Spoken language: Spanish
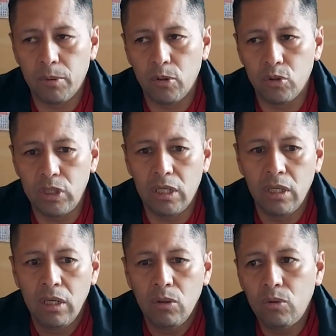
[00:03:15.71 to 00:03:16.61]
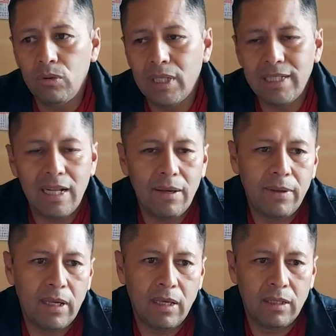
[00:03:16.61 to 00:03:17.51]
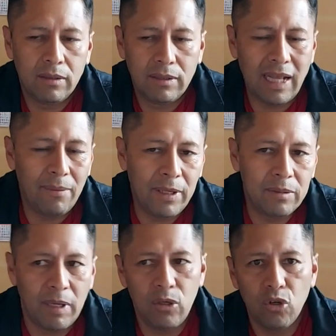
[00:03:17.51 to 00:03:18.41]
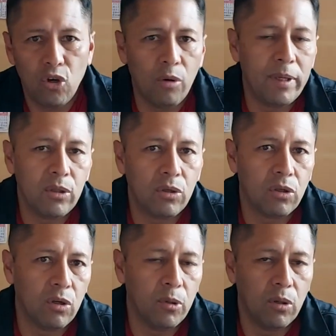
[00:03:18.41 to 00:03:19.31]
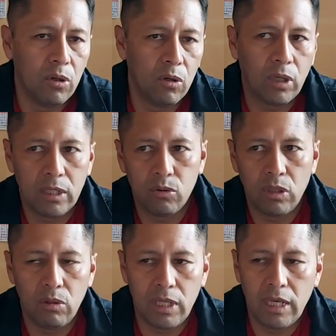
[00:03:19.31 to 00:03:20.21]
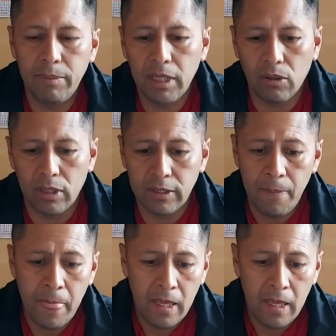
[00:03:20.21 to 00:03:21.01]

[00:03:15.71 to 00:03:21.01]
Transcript: producir un deslave tal vez mayor o menor como lo que sucedió el día miércoles.